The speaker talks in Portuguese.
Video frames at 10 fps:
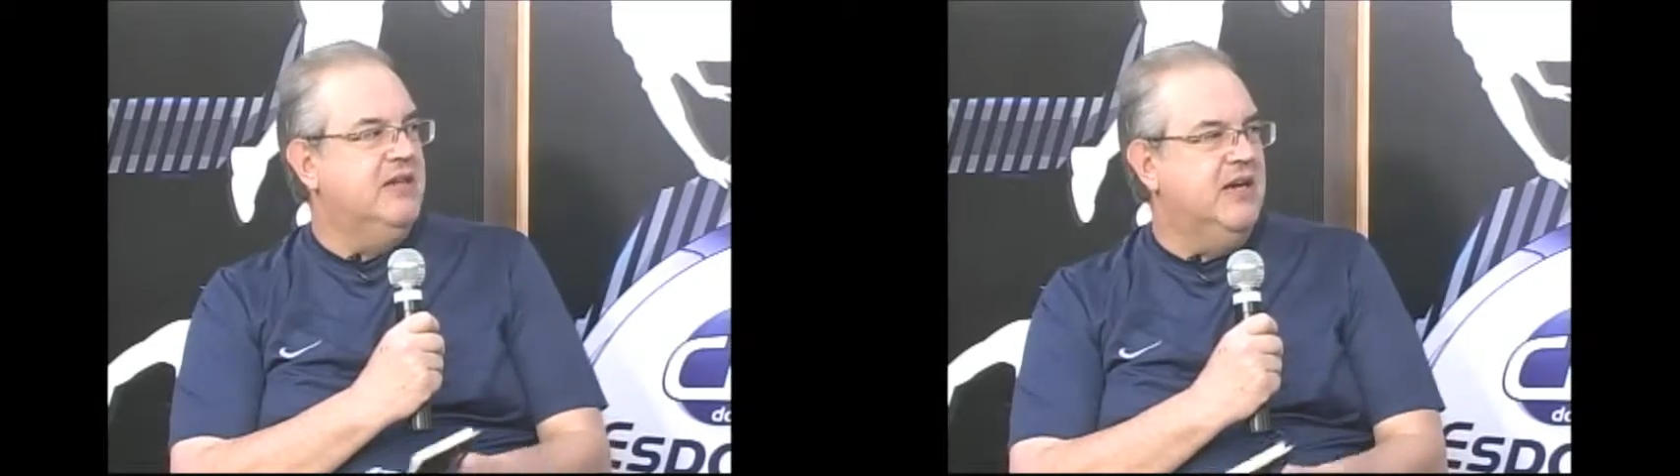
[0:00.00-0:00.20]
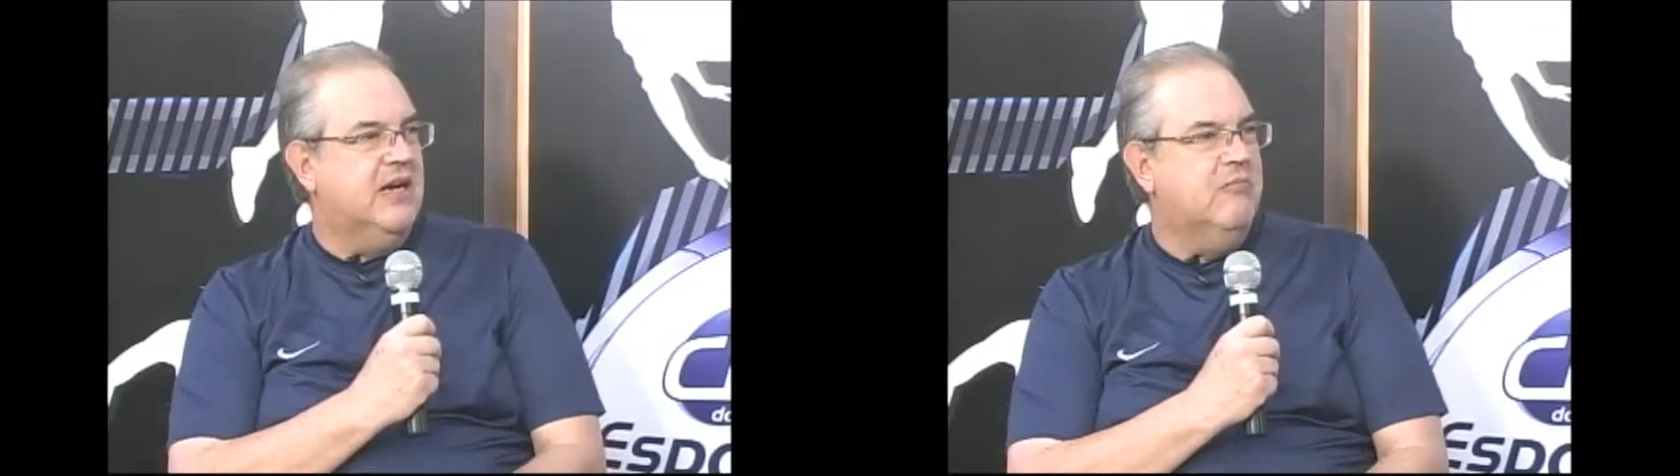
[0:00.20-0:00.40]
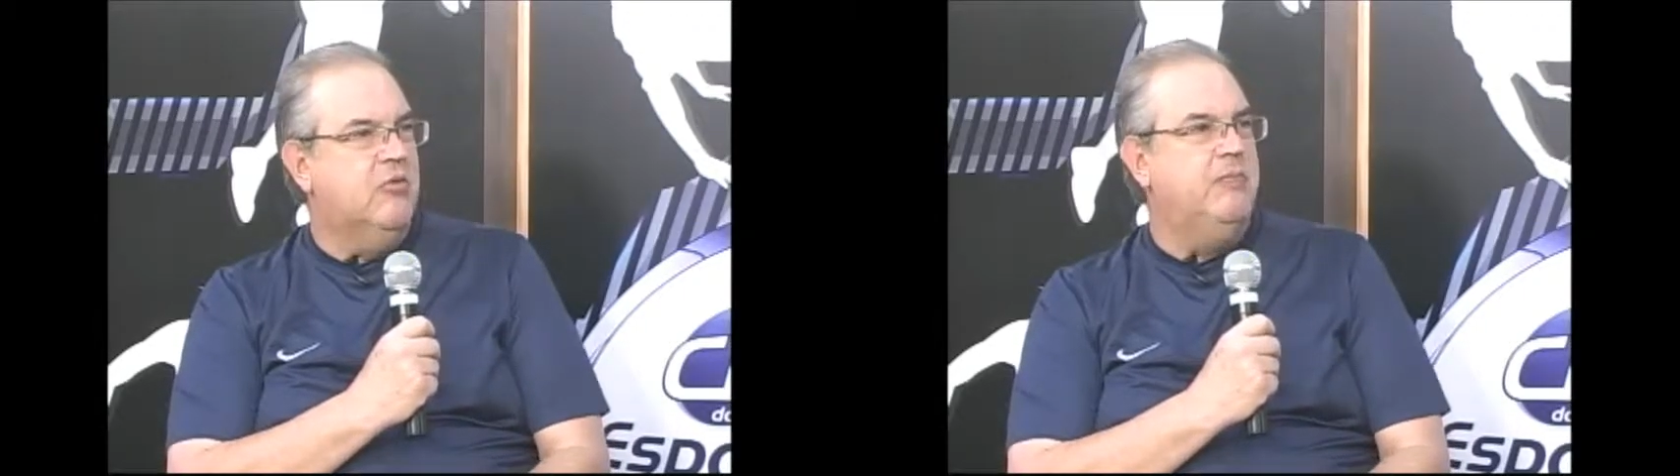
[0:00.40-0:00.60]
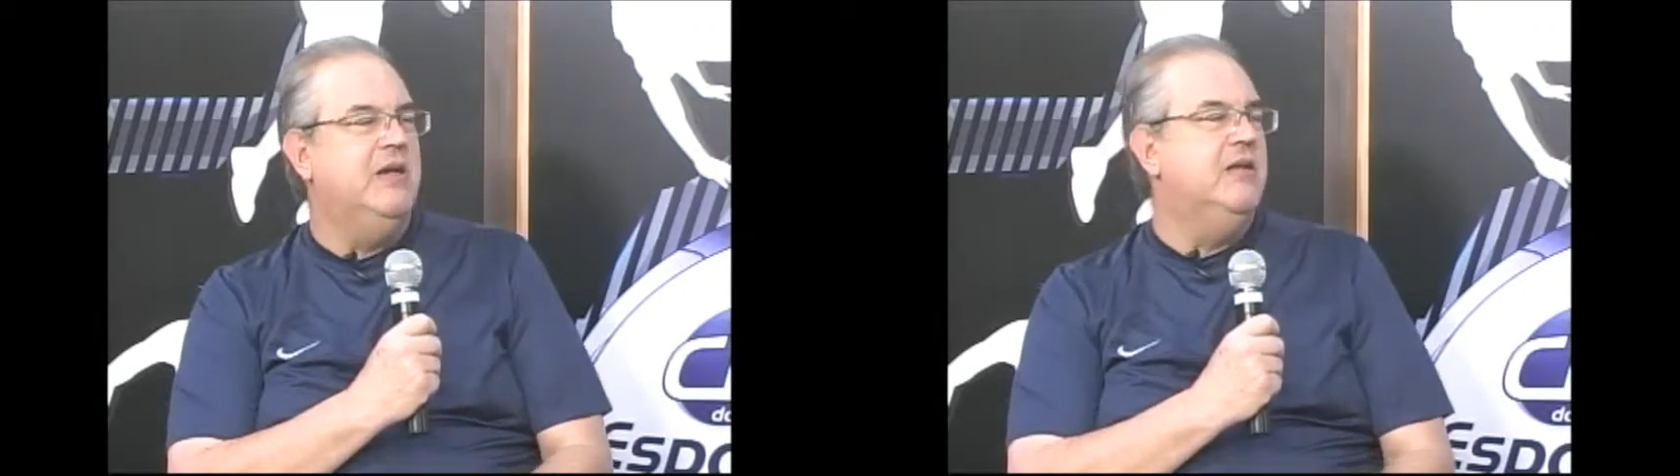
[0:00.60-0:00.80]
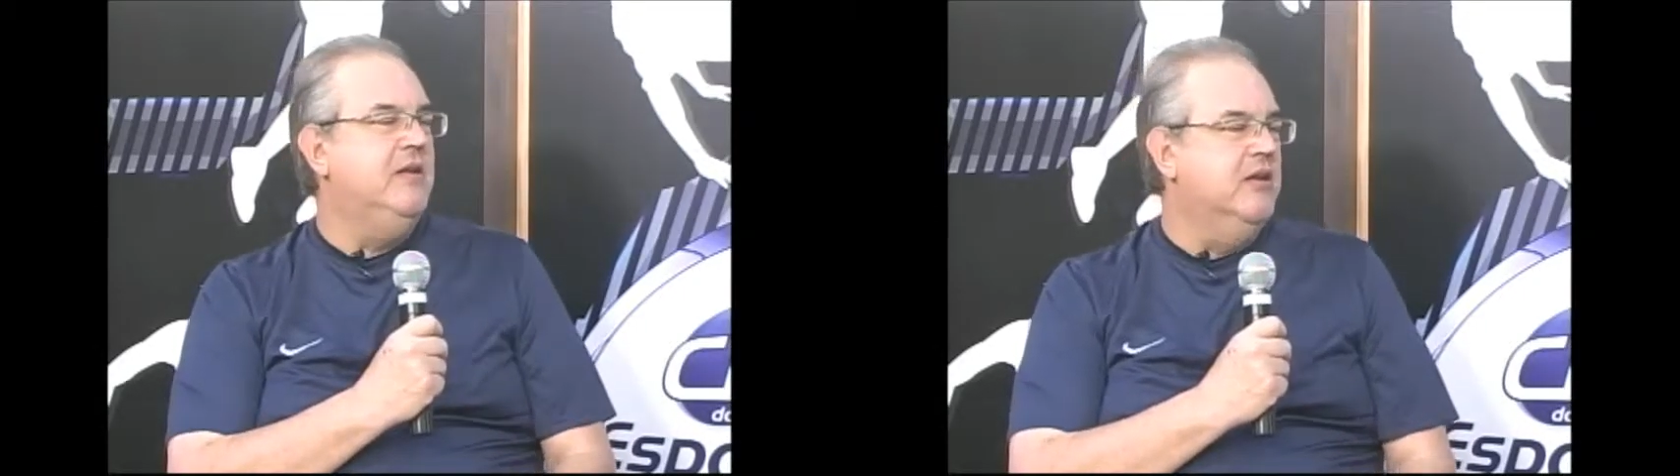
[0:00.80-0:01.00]
acabou
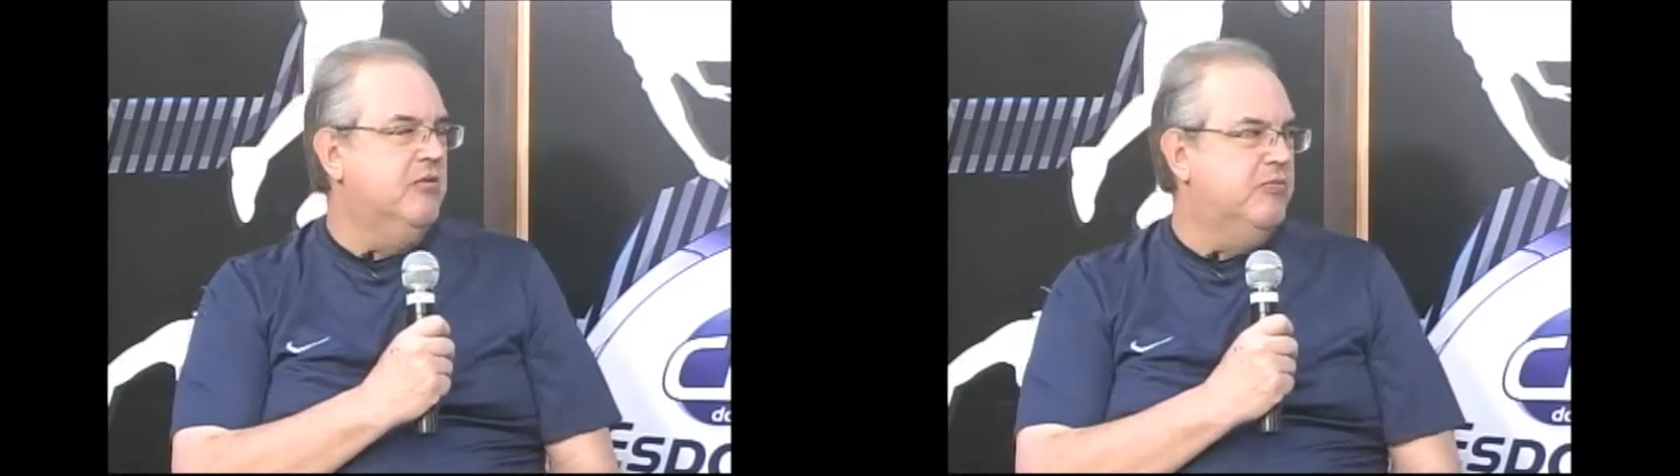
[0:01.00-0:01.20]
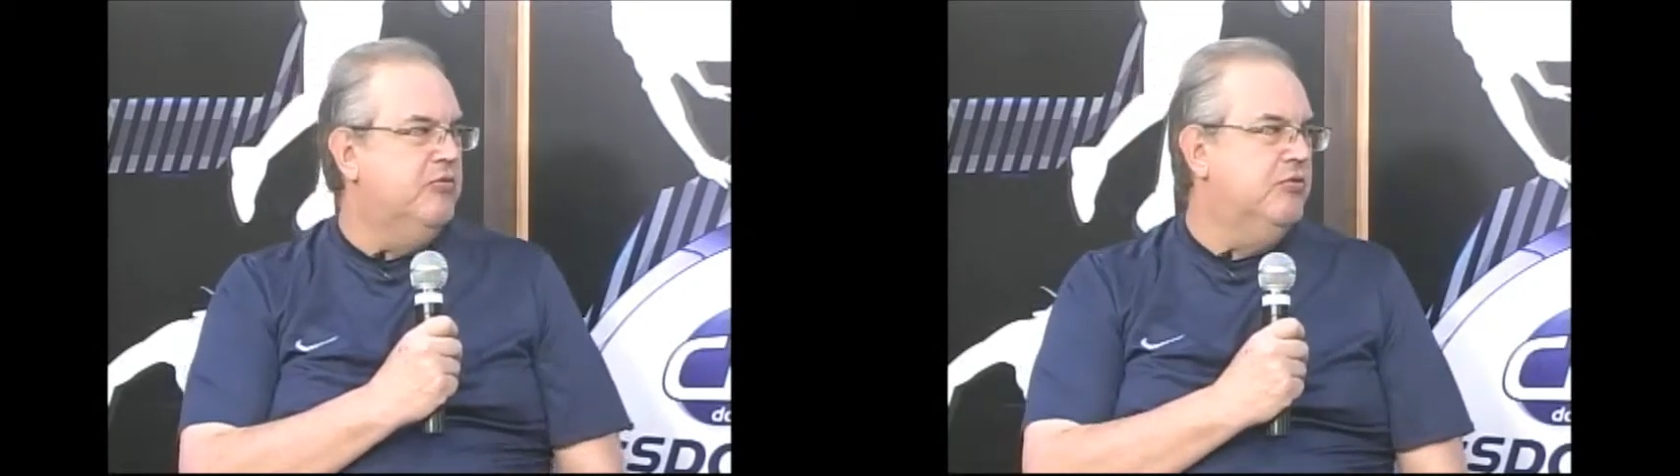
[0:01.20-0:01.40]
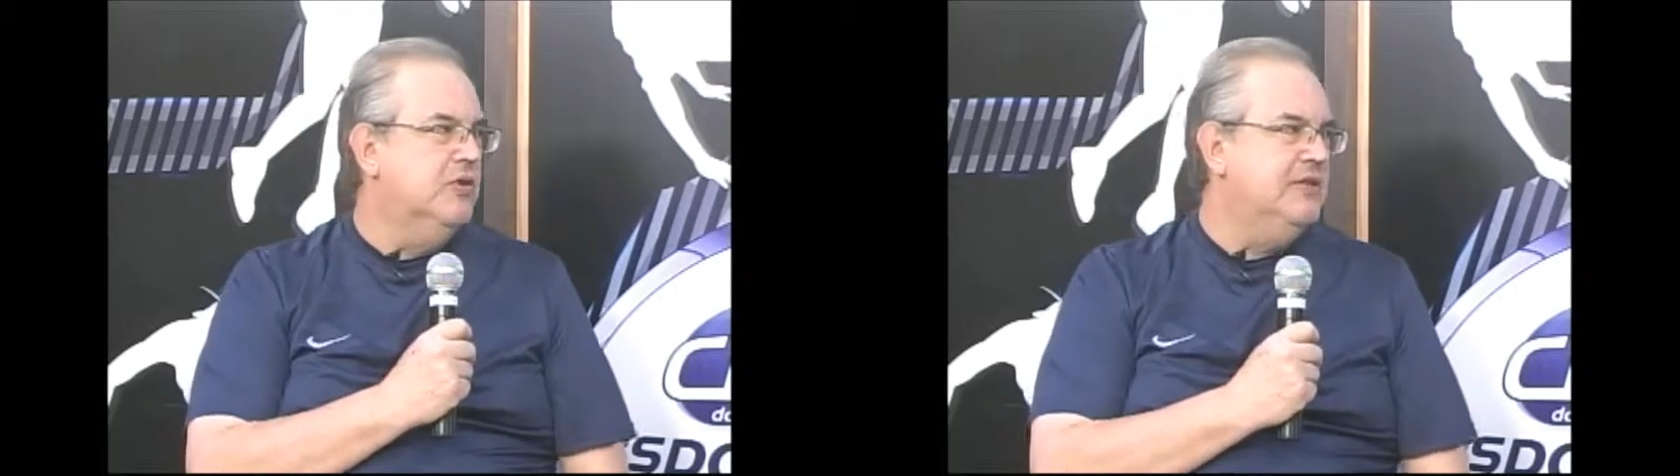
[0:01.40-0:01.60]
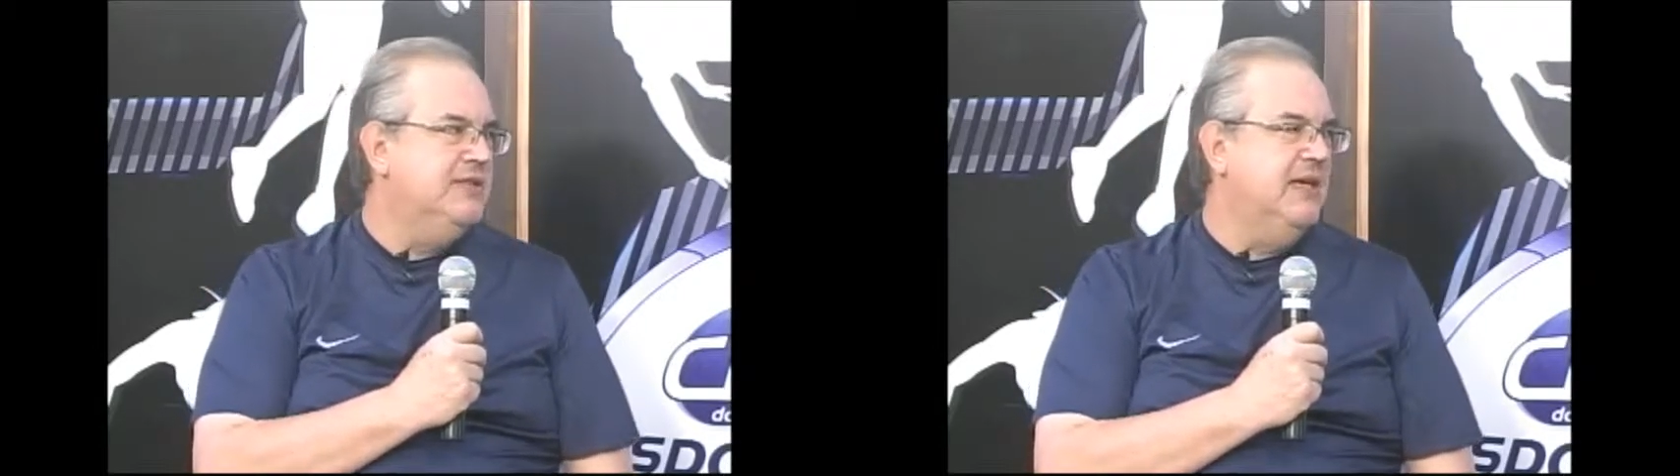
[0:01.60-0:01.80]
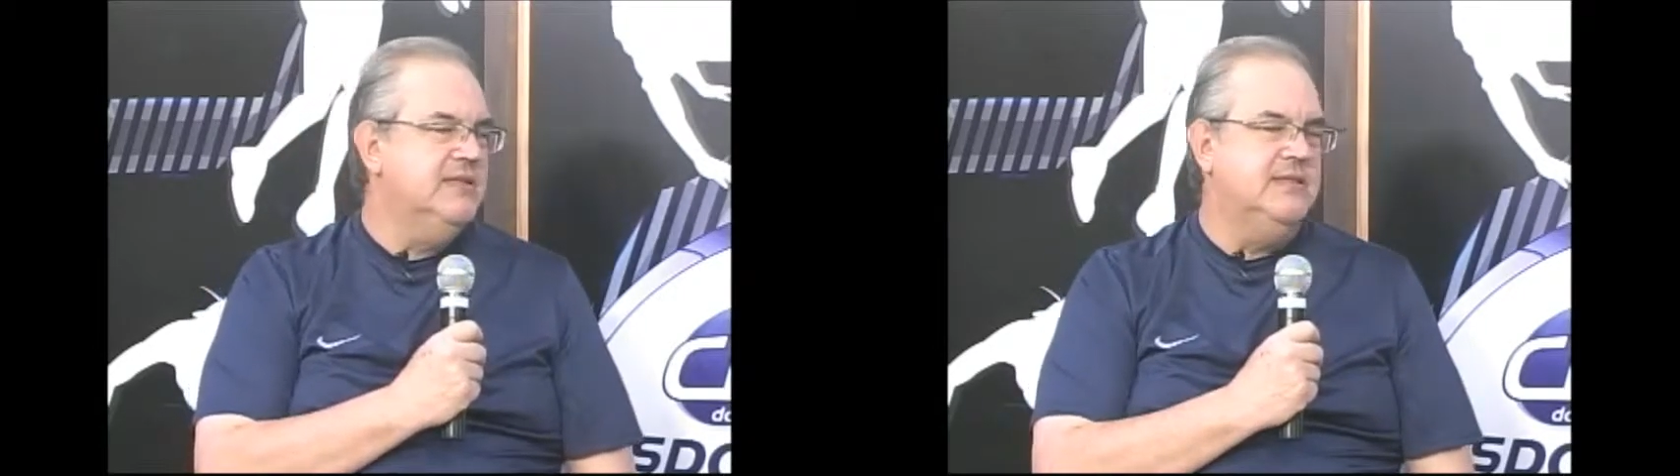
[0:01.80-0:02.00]
perdendo por dois
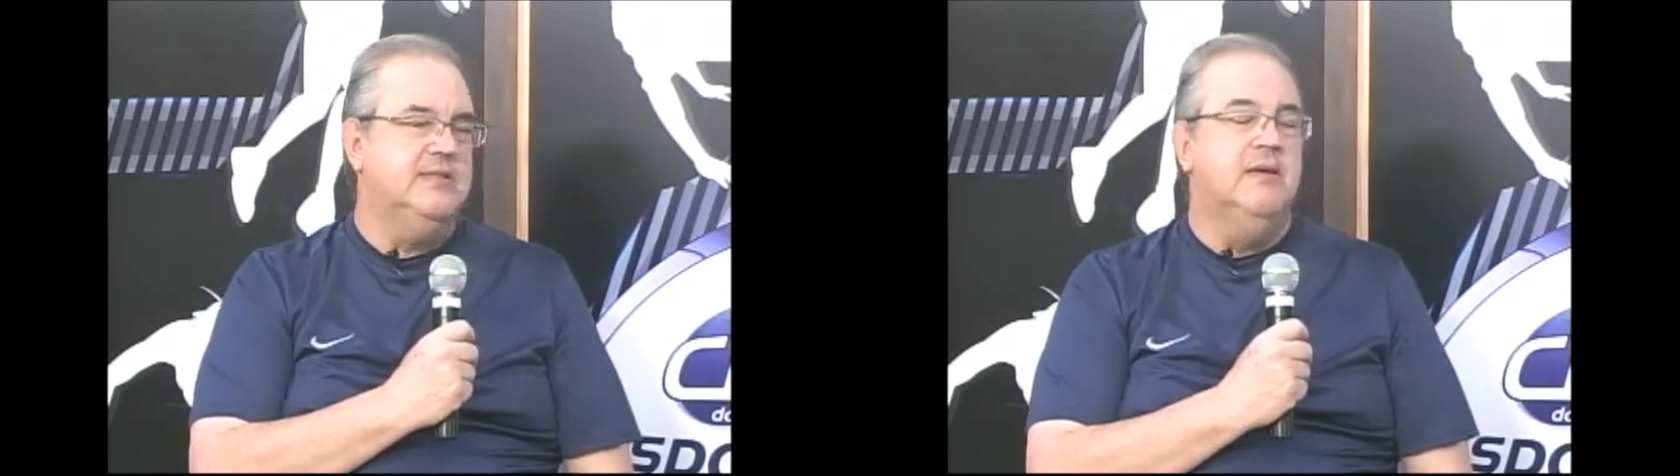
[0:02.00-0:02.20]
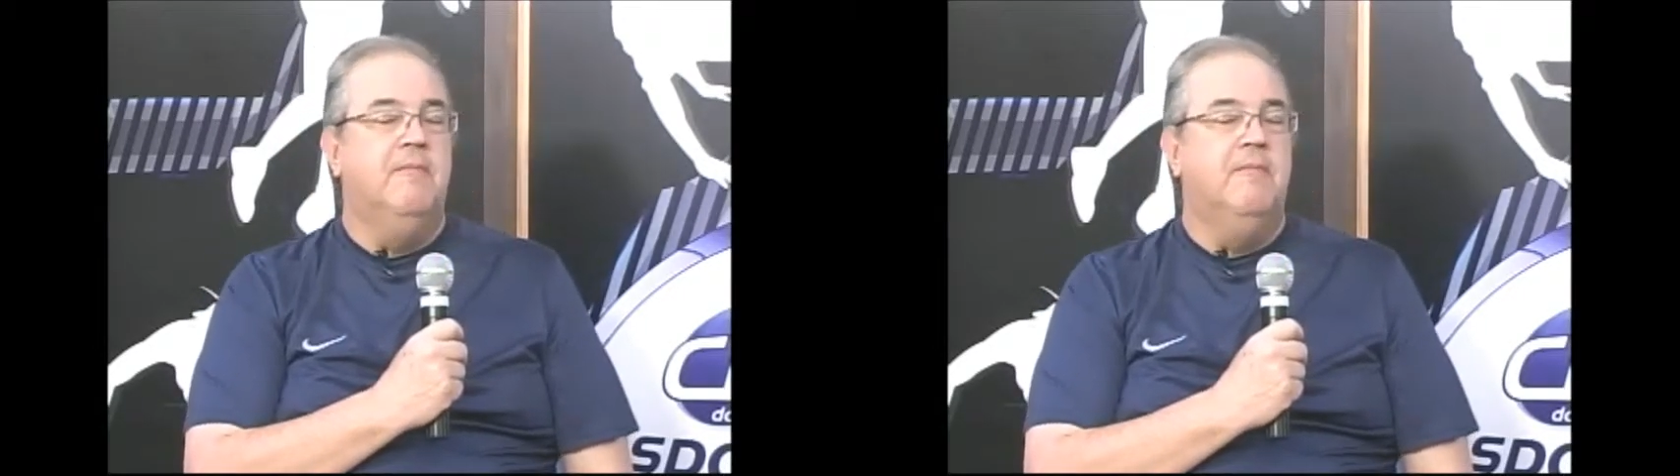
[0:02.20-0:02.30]
sets,